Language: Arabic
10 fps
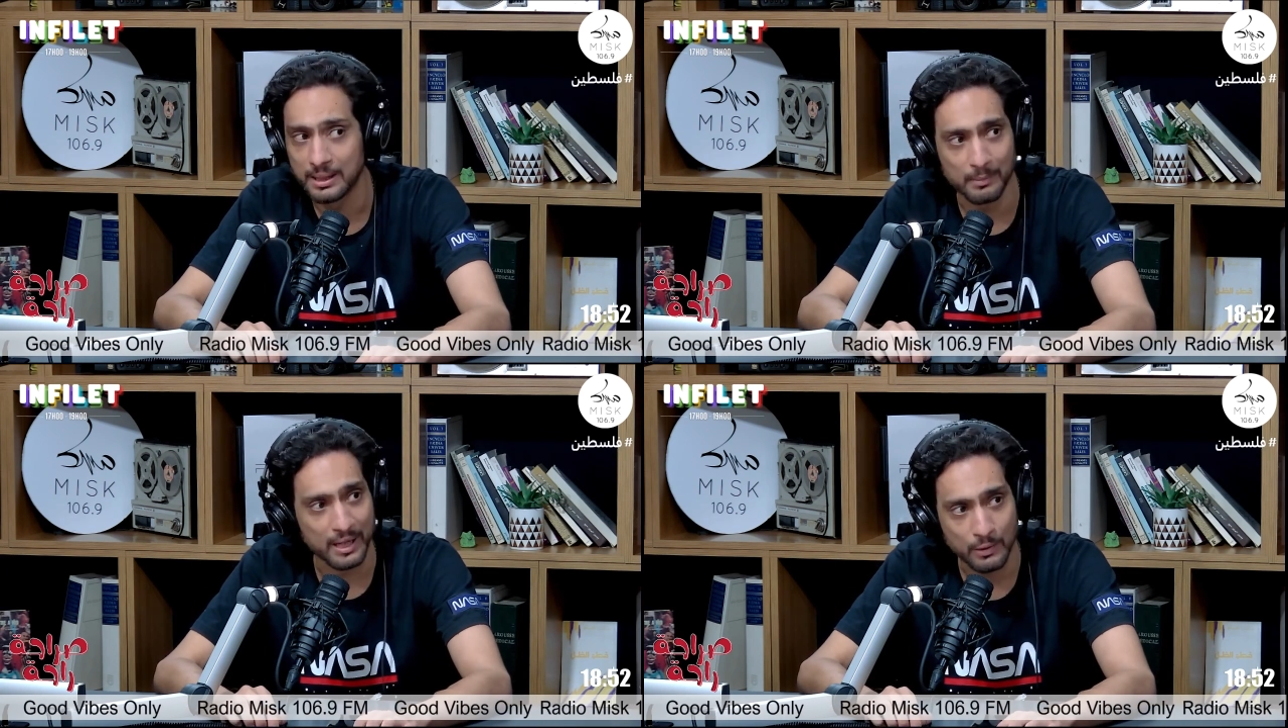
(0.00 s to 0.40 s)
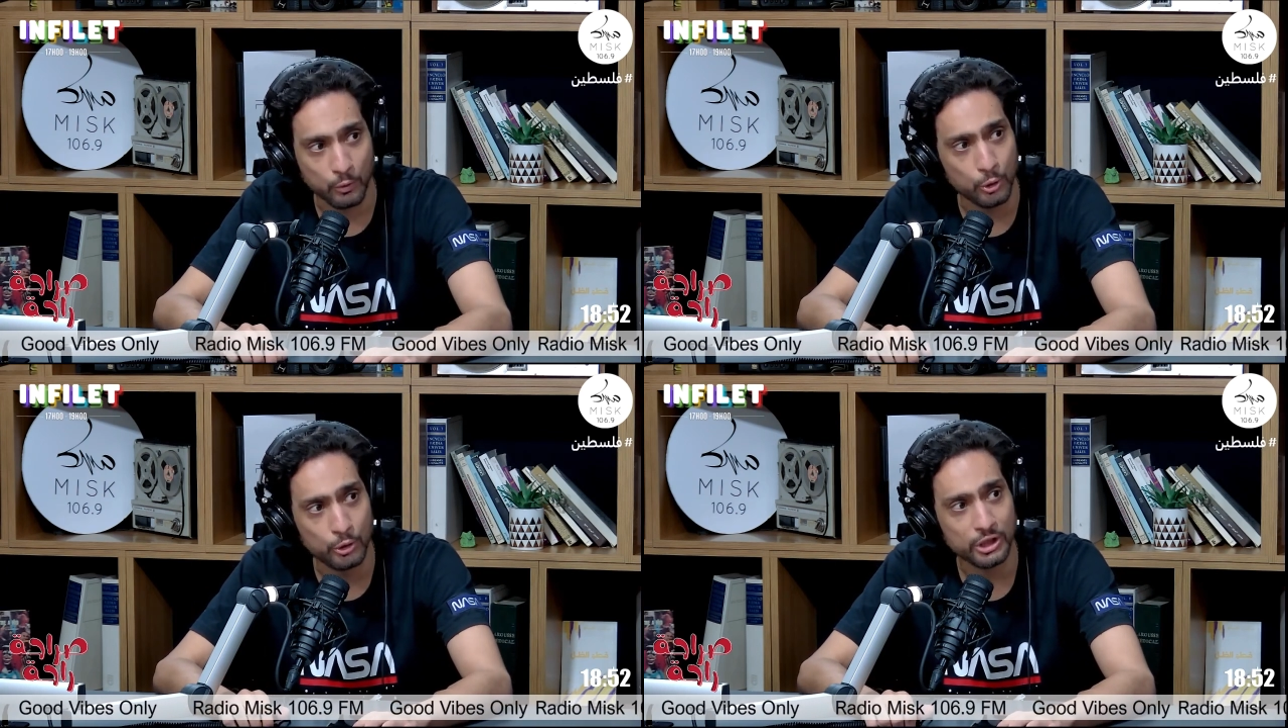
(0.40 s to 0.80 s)
ما
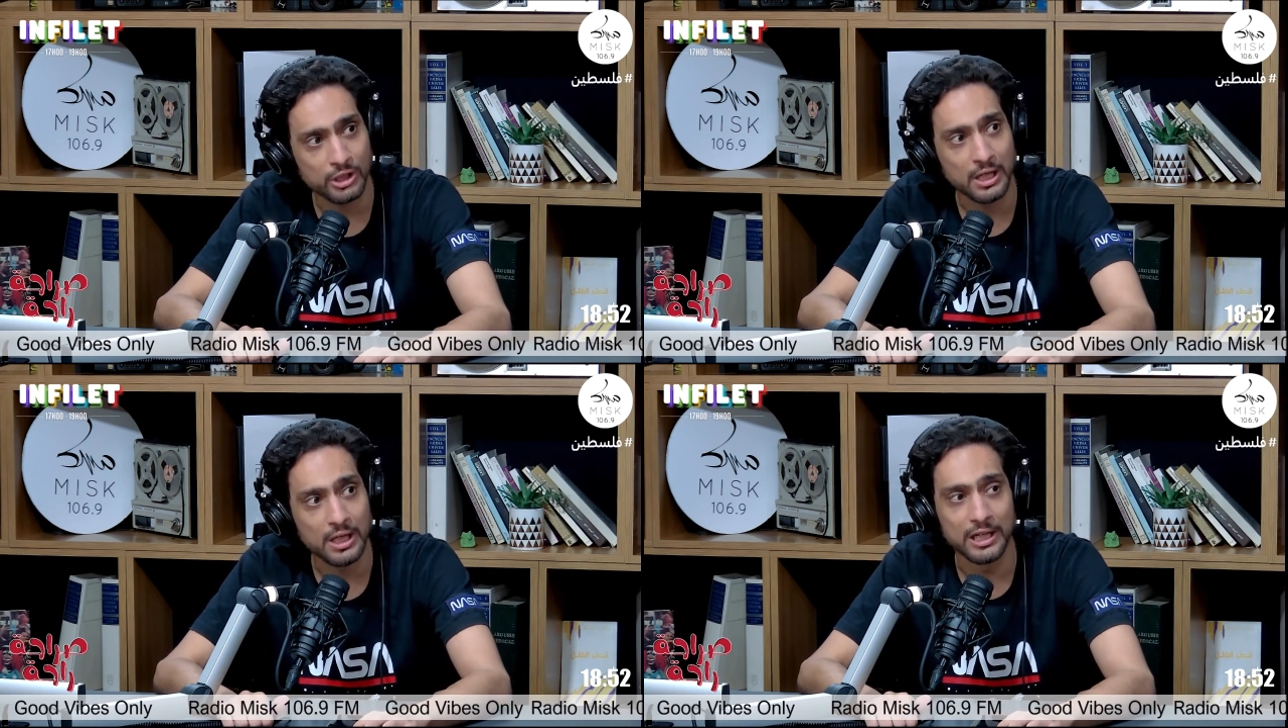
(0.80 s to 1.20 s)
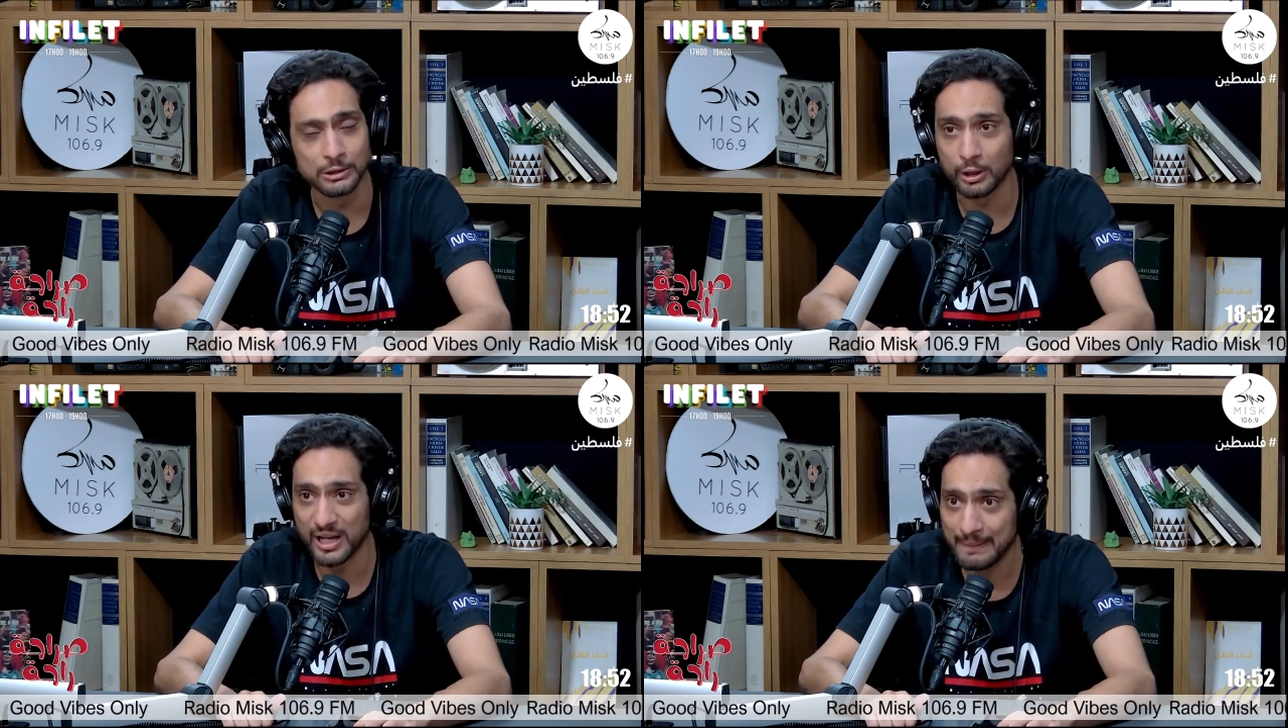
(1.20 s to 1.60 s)
راوهوش
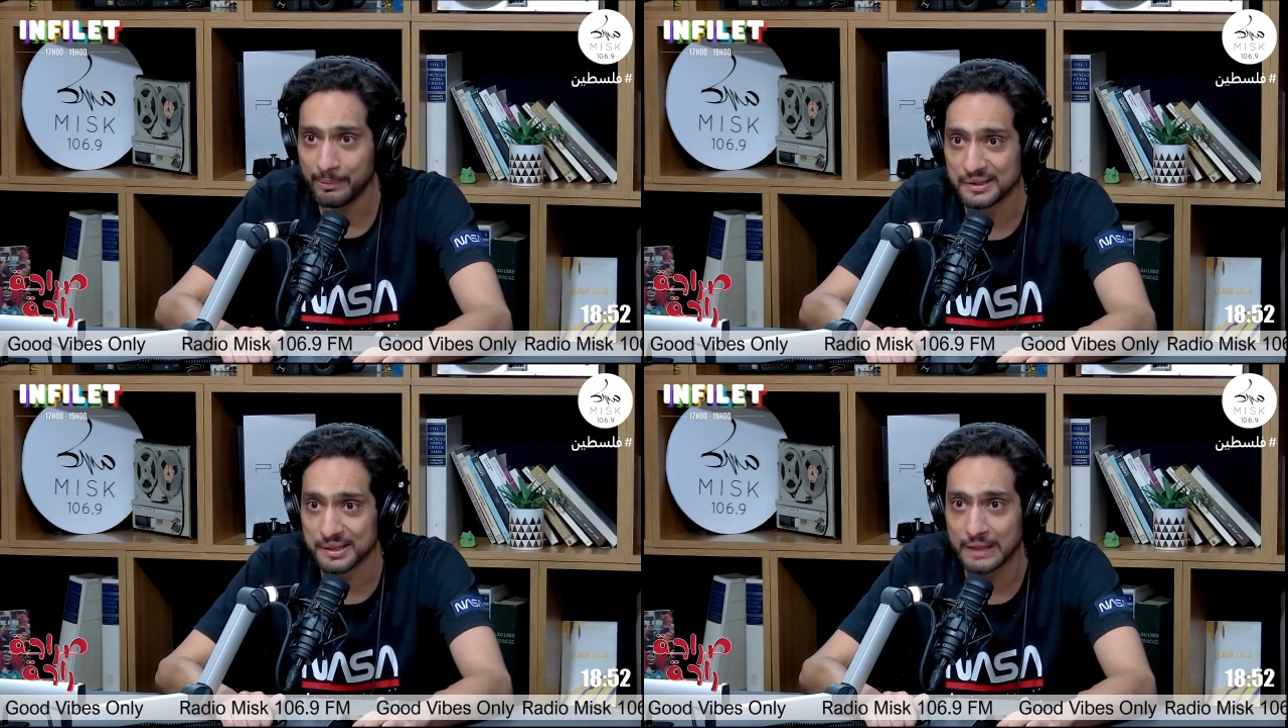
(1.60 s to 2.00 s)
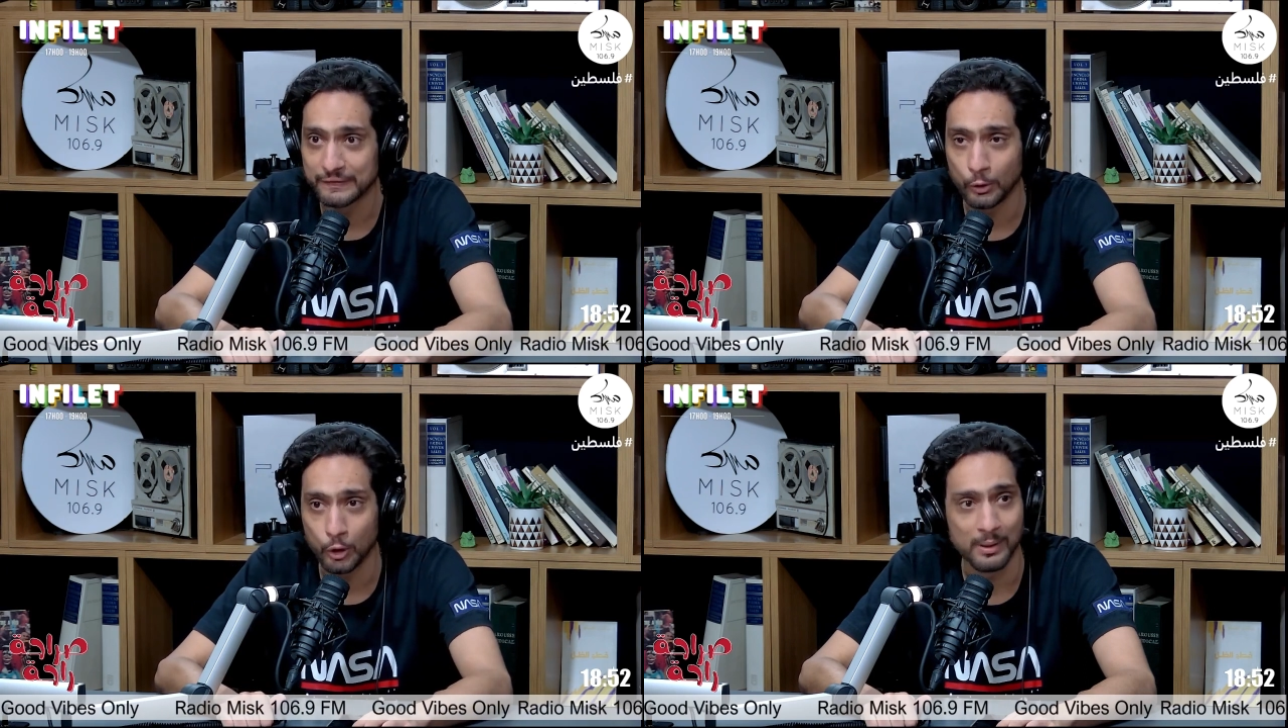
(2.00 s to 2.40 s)
انه الكهرباء اللي سرقت في
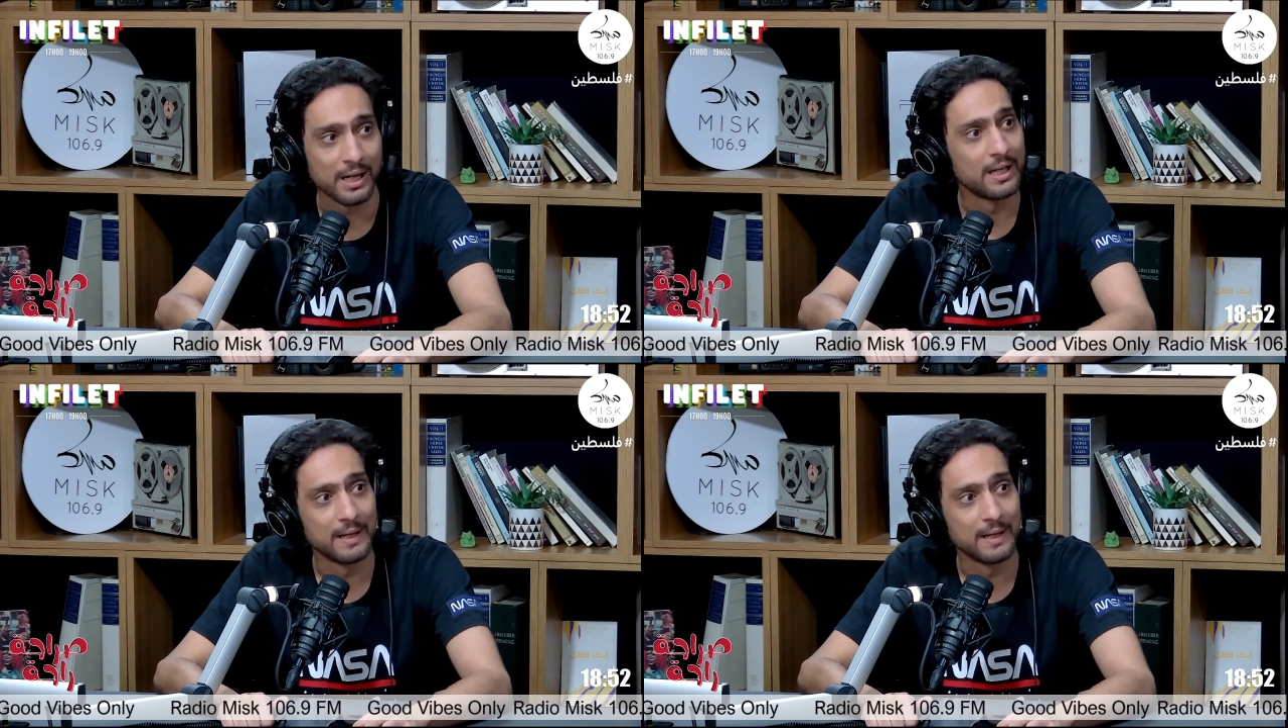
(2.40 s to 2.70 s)
الحومه